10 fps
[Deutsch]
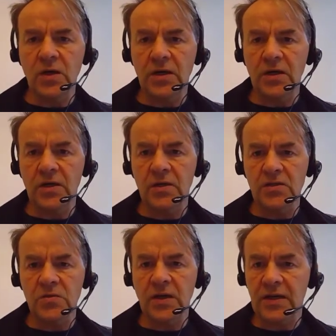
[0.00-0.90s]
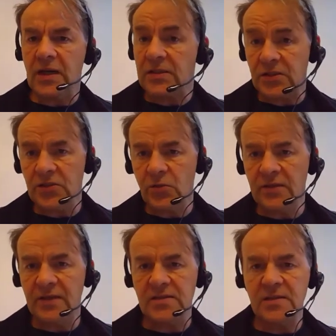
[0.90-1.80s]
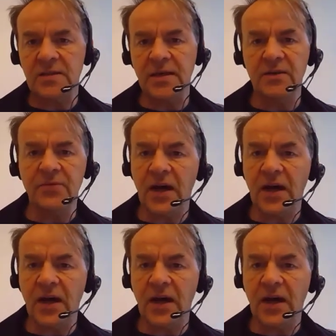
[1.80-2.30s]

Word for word: äh, zu der klassischen Universität.